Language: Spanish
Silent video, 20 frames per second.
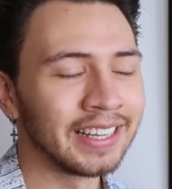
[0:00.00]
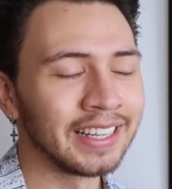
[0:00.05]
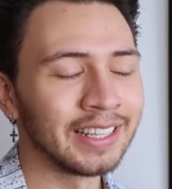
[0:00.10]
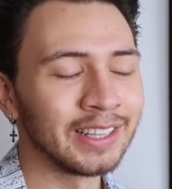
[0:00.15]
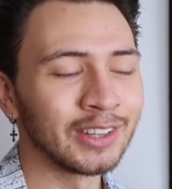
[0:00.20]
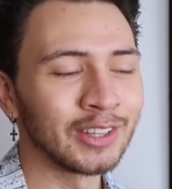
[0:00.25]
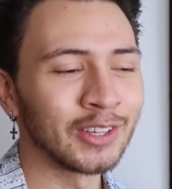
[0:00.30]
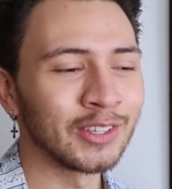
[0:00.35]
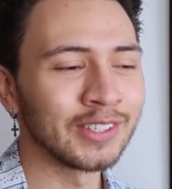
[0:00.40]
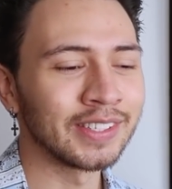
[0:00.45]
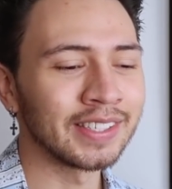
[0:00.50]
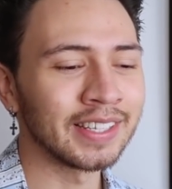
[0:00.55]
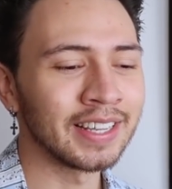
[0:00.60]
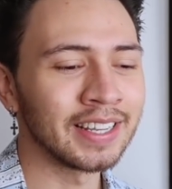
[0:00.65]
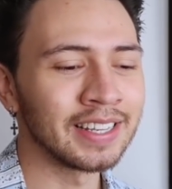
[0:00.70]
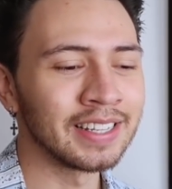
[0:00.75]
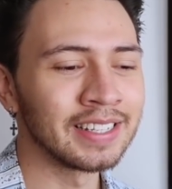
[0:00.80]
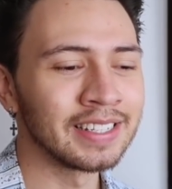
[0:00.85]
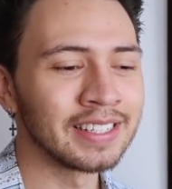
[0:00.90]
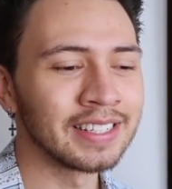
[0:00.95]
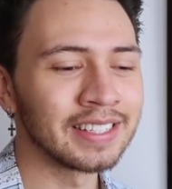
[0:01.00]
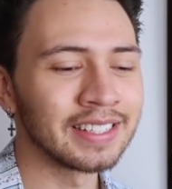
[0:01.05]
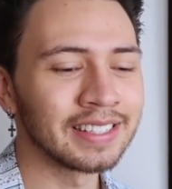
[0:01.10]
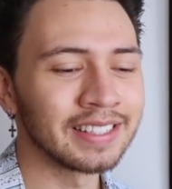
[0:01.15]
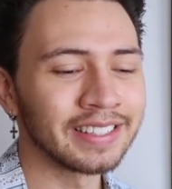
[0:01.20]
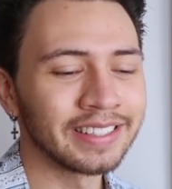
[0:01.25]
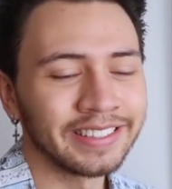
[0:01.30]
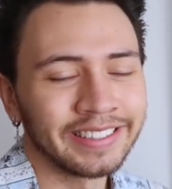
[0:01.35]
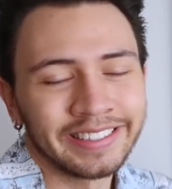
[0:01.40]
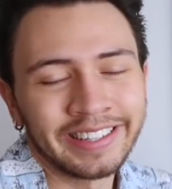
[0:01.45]
Entonces,
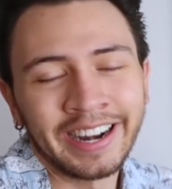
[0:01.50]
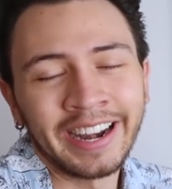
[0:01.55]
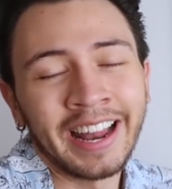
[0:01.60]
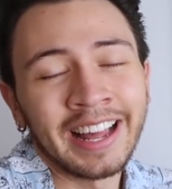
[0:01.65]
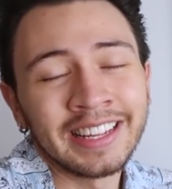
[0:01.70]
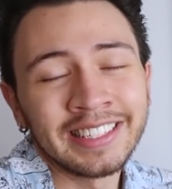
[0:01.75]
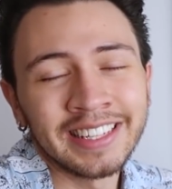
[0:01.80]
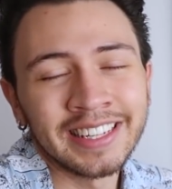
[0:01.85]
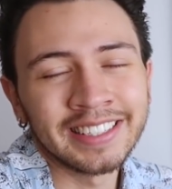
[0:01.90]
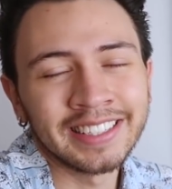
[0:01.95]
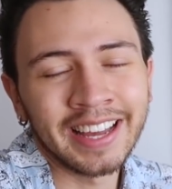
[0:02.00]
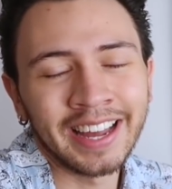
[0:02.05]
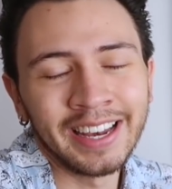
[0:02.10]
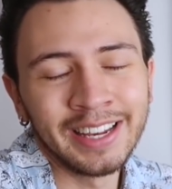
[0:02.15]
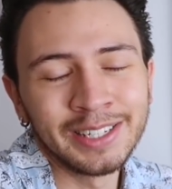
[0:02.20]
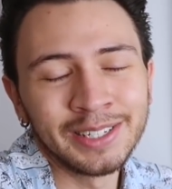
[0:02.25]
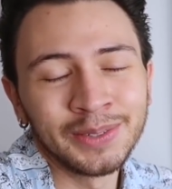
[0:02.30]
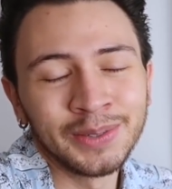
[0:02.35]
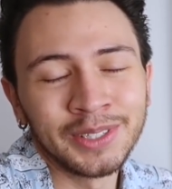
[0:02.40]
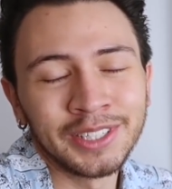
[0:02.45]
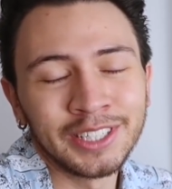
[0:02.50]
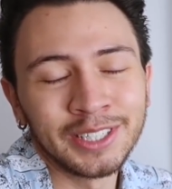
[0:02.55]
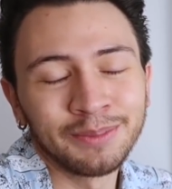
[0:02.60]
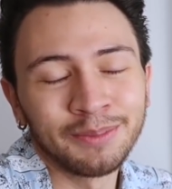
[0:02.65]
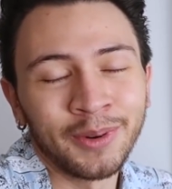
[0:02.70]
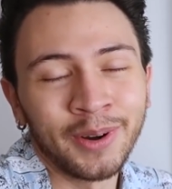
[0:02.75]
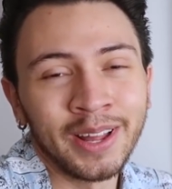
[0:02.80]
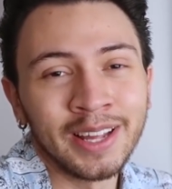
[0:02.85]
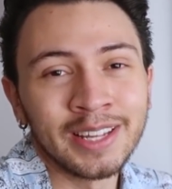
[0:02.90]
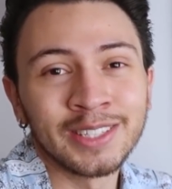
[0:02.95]
gracias Cali Yuchis
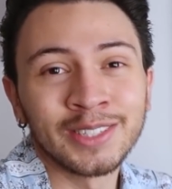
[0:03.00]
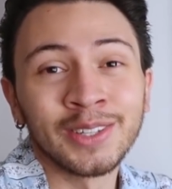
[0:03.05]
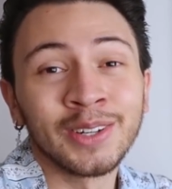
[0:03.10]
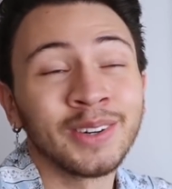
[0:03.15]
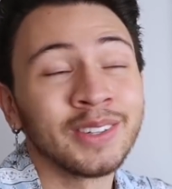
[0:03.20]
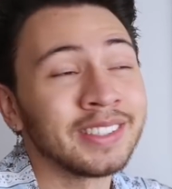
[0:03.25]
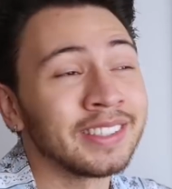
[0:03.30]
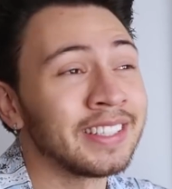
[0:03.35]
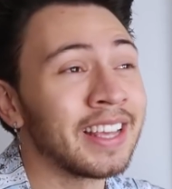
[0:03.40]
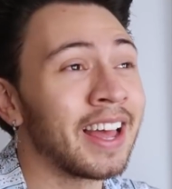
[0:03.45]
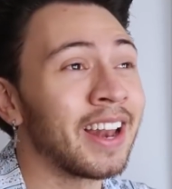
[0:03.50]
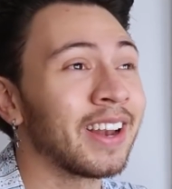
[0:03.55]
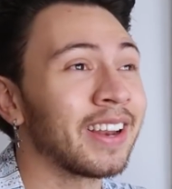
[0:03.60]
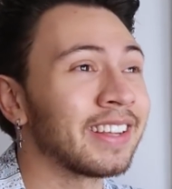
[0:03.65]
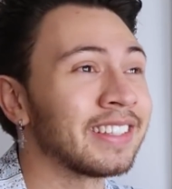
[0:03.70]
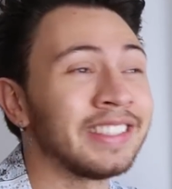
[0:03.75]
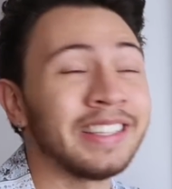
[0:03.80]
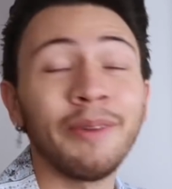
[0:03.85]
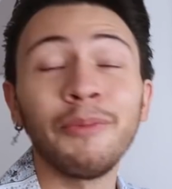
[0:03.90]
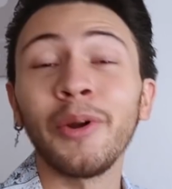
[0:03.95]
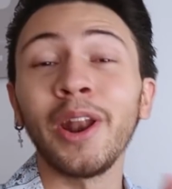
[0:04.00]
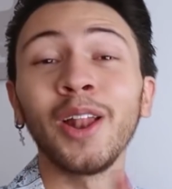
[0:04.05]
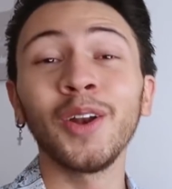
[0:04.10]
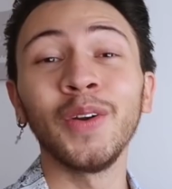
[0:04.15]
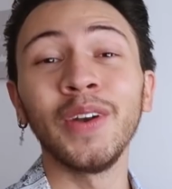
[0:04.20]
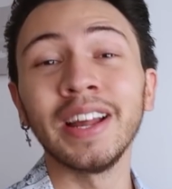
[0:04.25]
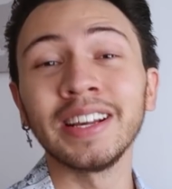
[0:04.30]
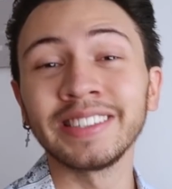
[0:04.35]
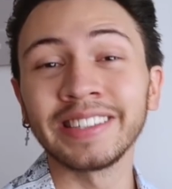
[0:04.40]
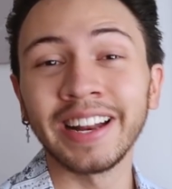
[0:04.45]
por esto. Si, si por
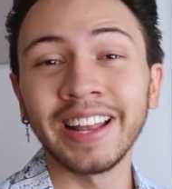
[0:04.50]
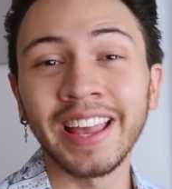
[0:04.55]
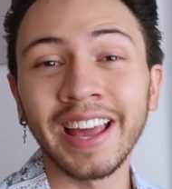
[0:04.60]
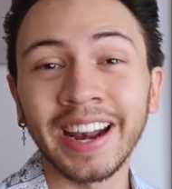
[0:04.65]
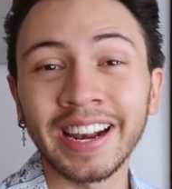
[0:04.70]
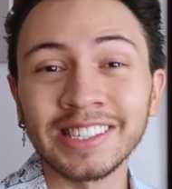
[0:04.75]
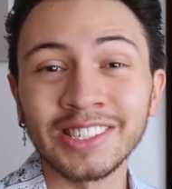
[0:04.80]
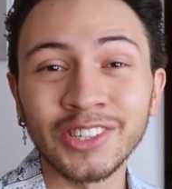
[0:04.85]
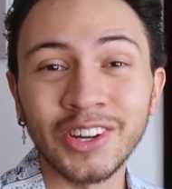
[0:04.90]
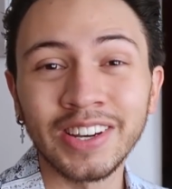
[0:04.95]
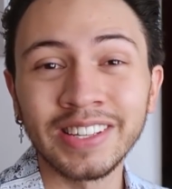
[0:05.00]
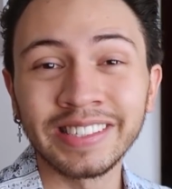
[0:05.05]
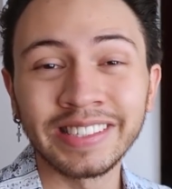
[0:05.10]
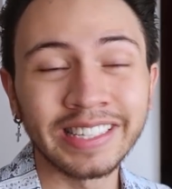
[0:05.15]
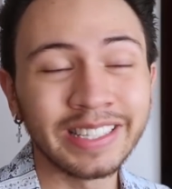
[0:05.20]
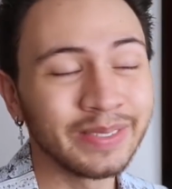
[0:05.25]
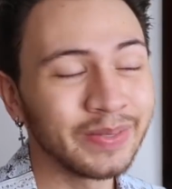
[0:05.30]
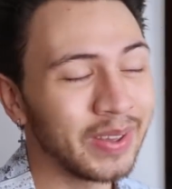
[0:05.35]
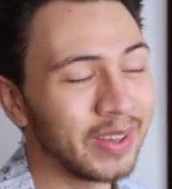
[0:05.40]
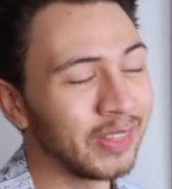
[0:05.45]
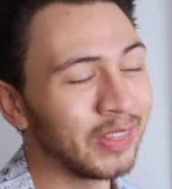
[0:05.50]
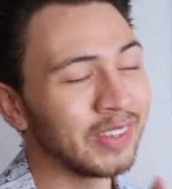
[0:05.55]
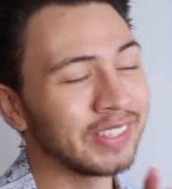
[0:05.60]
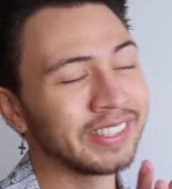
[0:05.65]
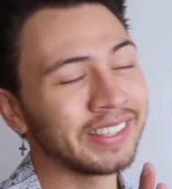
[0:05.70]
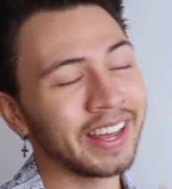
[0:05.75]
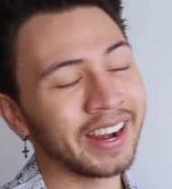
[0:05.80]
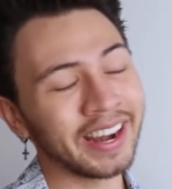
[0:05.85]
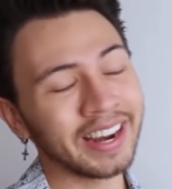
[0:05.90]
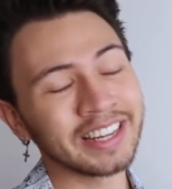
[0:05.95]
alguna extraña razón estás viendo
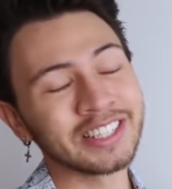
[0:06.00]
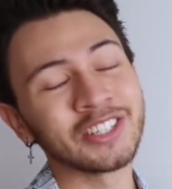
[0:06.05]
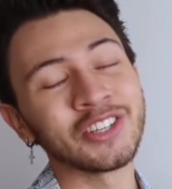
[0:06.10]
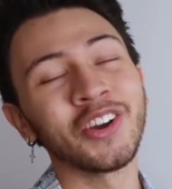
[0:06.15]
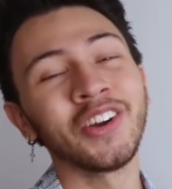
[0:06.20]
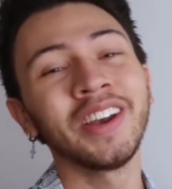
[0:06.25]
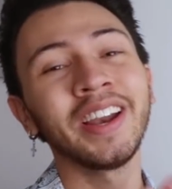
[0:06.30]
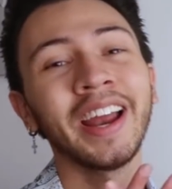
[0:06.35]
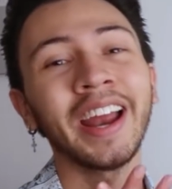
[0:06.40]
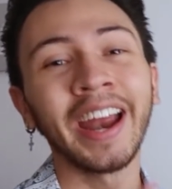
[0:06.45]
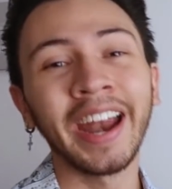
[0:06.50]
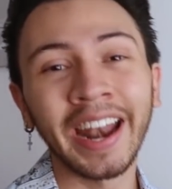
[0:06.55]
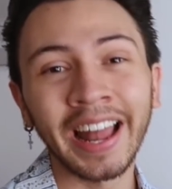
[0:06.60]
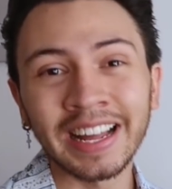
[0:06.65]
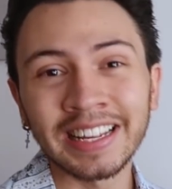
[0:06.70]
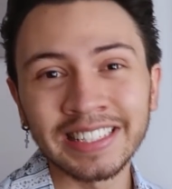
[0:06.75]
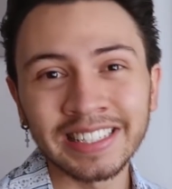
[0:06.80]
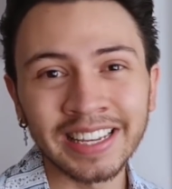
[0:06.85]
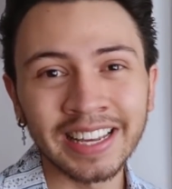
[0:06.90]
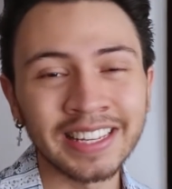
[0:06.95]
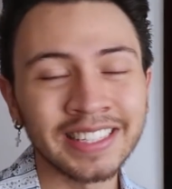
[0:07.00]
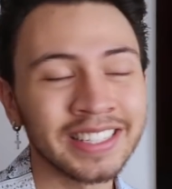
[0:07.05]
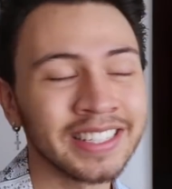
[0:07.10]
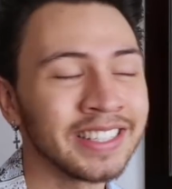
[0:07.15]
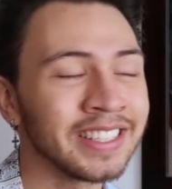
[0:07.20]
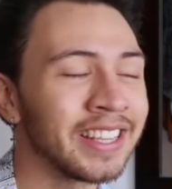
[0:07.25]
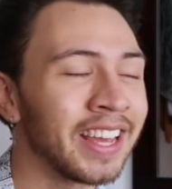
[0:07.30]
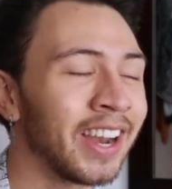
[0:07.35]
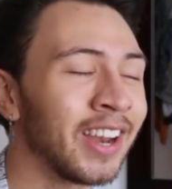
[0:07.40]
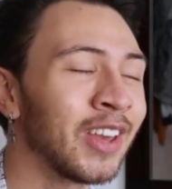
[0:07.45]
esta reacción, gracias,
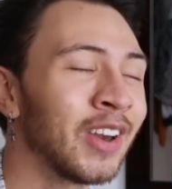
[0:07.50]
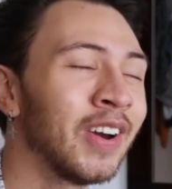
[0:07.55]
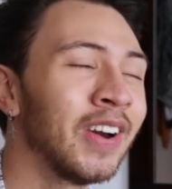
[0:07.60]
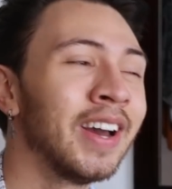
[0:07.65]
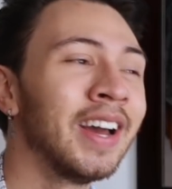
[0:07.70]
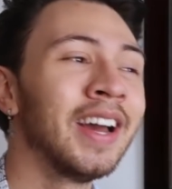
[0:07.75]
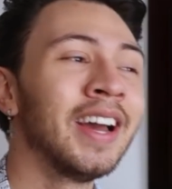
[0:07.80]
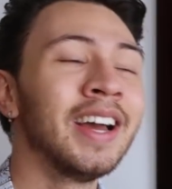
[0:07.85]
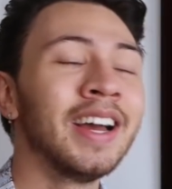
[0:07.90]
en serio.